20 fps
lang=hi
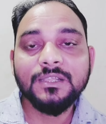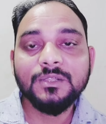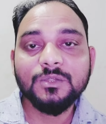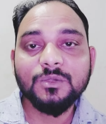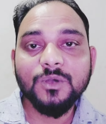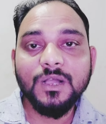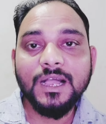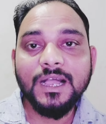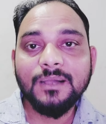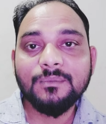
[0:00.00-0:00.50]
तो
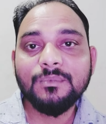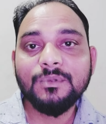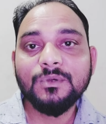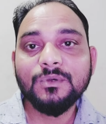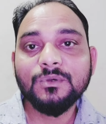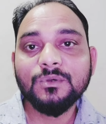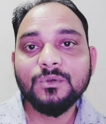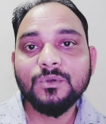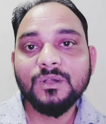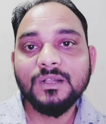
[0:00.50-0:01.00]
आप
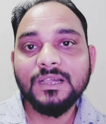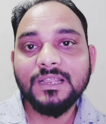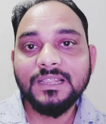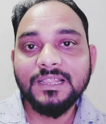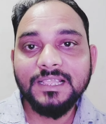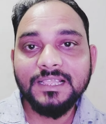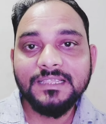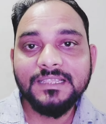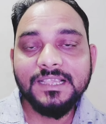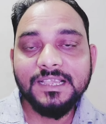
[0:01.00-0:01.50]
लोगों को अगर
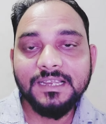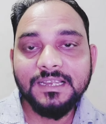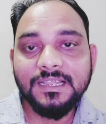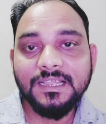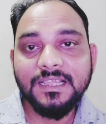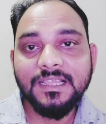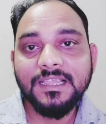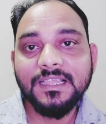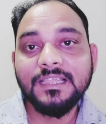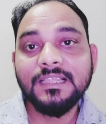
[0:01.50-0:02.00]
ले जाना
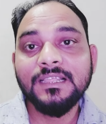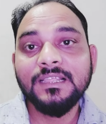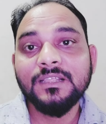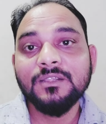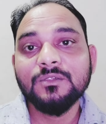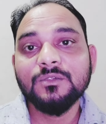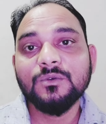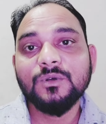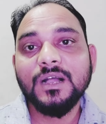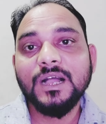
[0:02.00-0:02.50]
है
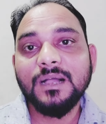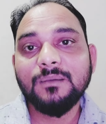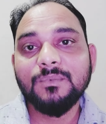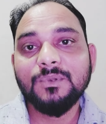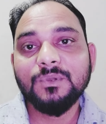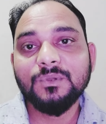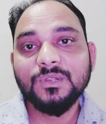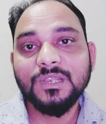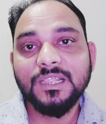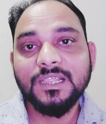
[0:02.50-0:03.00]
तो आप
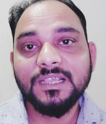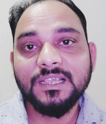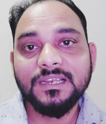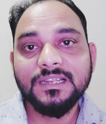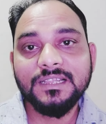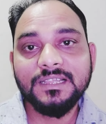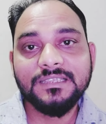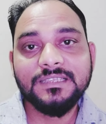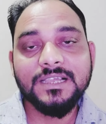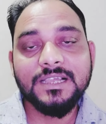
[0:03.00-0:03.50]
लोग ले
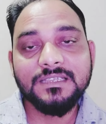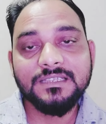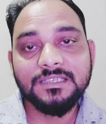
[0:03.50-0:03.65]
करके जा